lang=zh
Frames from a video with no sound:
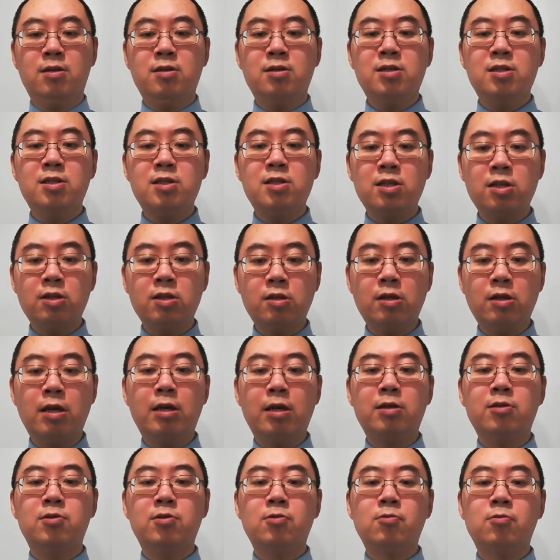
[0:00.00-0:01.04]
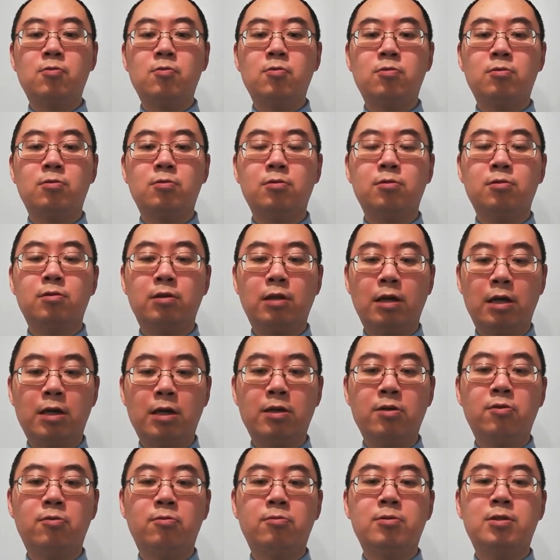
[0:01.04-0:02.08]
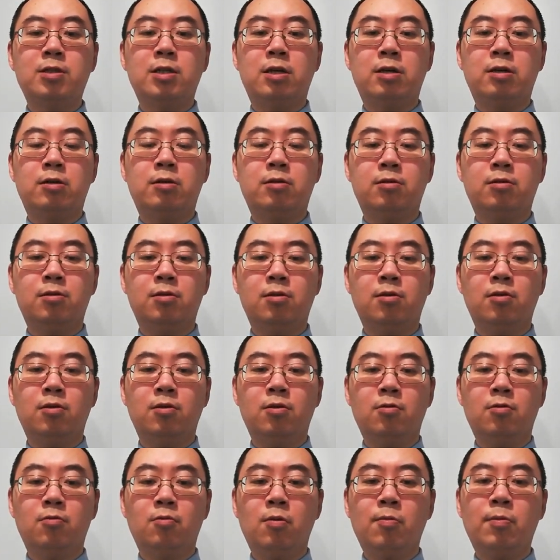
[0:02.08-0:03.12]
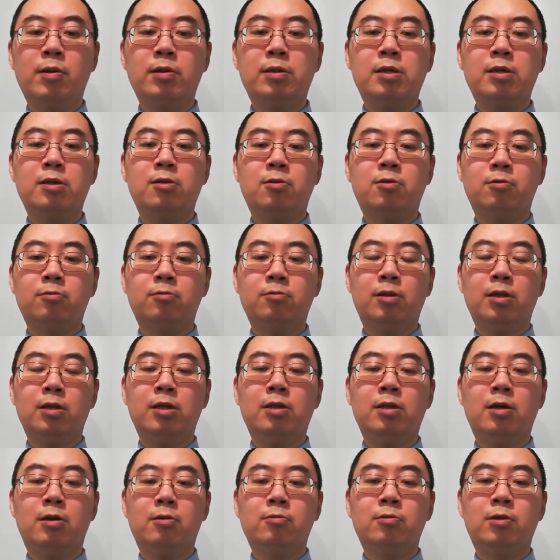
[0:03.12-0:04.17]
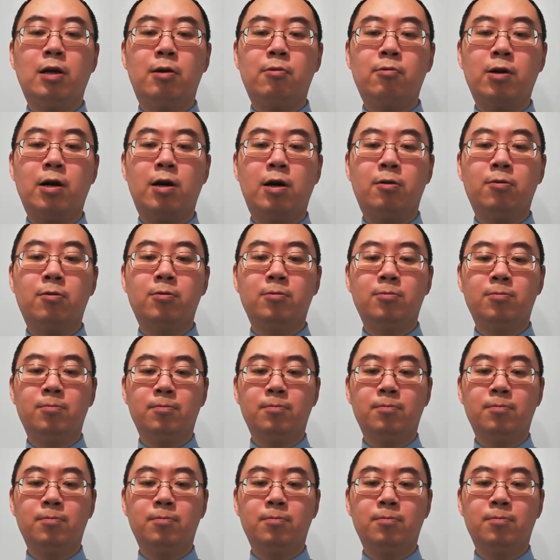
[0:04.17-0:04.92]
信耶稣得永生。我们一同低头祷告。